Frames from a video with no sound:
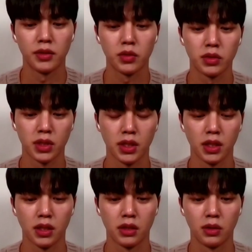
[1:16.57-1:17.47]

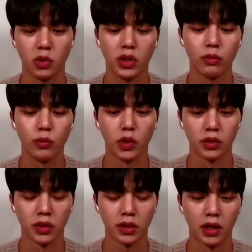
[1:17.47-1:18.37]
존재를 표현해보면
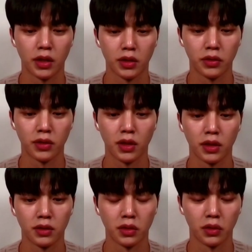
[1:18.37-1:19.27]
어떨까 이런
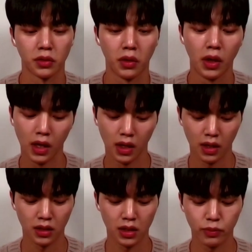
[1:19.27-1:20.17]
생각이 들어서
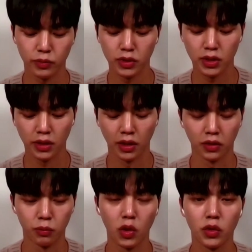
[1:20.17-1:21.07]
그 부분들에
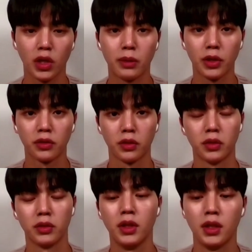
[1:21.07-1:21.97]
대해서 표현을
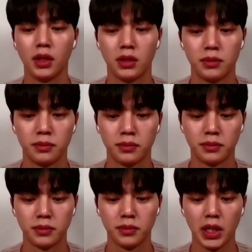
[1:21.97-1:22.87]
해봤어요.
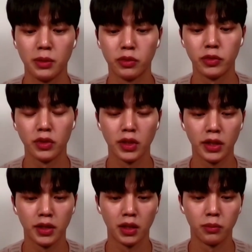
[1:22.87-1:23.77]
음, 이 부분들에
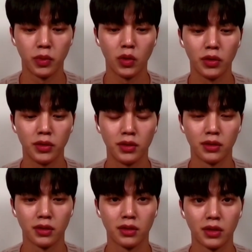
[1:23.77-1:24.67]
대한
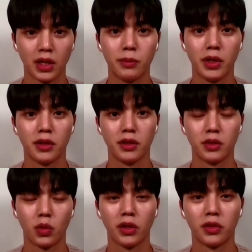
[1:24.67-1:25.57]
표현은 드라마를
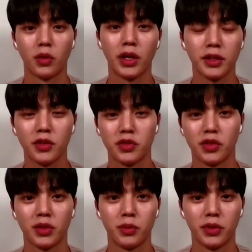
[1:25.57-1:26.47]
통해서 확인해
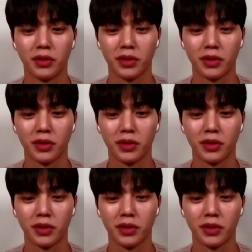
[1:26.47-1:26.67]
주셨으면